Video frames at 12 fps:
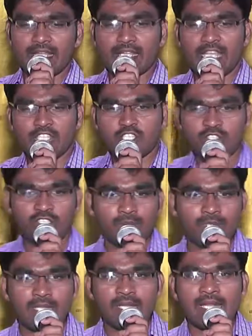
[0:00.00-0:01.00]
నా
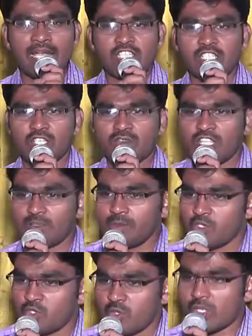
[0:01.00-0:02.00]
జీవితంలో నేను
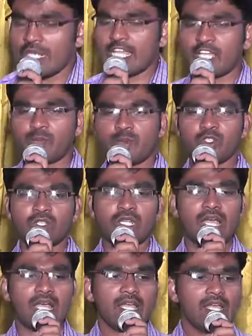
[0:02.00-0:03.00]
ఆశీర్వాదములు
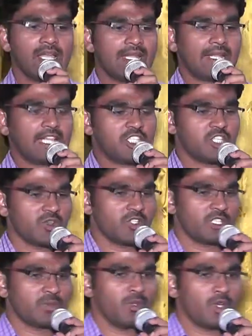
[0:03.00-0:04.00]
చూడలేకపోతున్నా నా
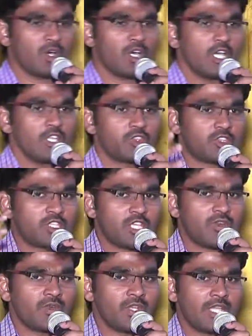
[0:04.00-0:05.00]
జీవితంలో
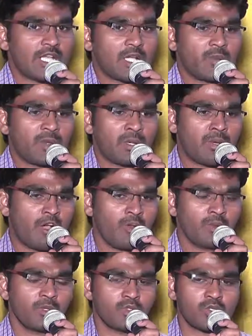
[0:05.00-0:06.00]
దేవుని యొక్క
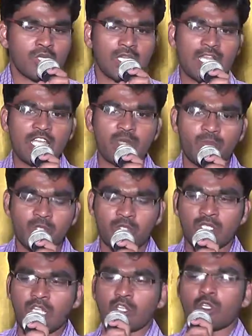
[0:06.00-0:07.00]
ప్రభావమును
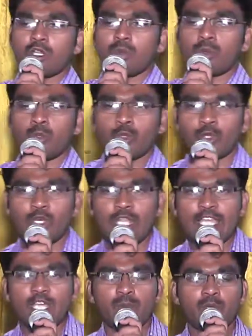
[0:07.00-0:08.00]
చూడలేకపోతున్నాను
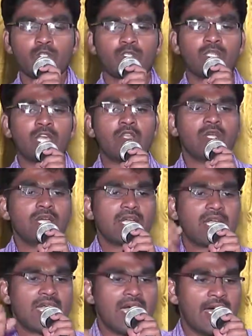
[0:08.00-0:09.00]
పొందుకోలేకపోతున్నాను
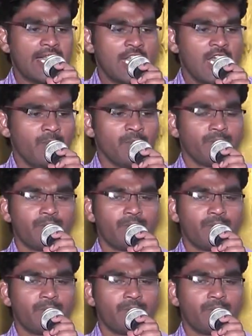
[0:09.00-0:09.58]
కారణం